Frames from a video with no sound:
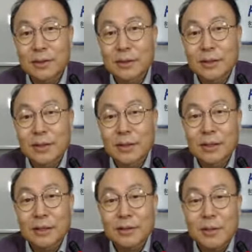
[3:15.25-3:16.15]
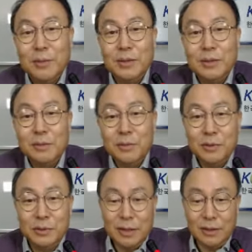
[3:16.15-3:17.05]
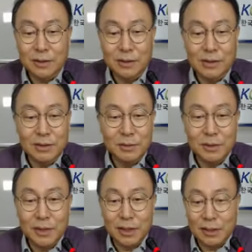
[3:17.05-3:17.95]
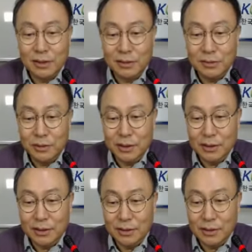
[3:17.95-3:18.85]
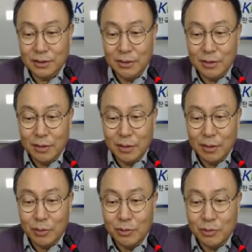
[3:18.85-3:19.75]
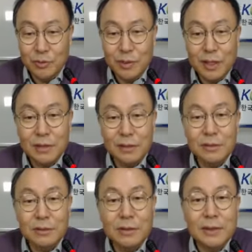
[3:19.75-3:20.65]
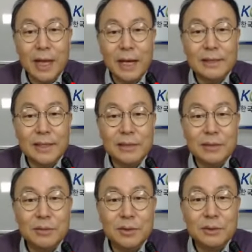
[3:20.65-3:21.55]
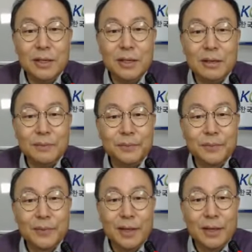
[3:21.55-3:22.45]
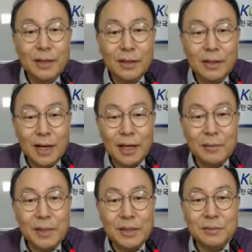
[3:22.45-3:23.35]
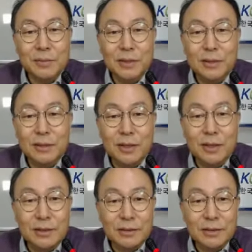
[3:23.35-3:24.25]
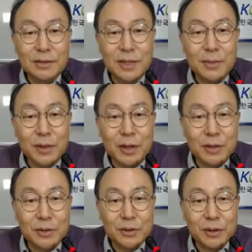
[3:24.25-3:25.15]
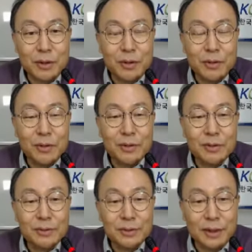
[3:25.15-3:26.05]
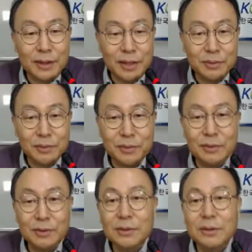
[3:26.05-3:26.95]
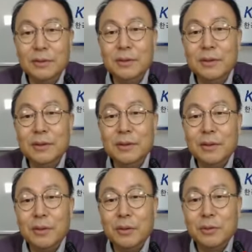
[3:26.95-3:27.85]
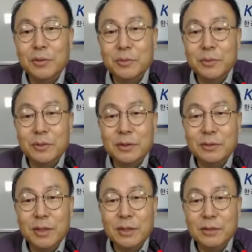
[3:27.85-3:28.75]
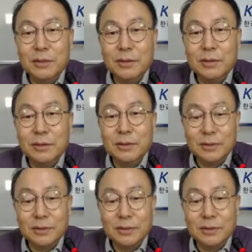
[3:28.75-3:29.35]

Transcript: 어, 재미있는 선물을 하나씩 드릴 겁니다. 쓸 수 있는. 그래서 오늘 준비한 선물은 이 엑셀 선물이고요. 아까 말씀드렸던 차별화 요소에 대한 부분 그리고 오른쪽 보시면은 그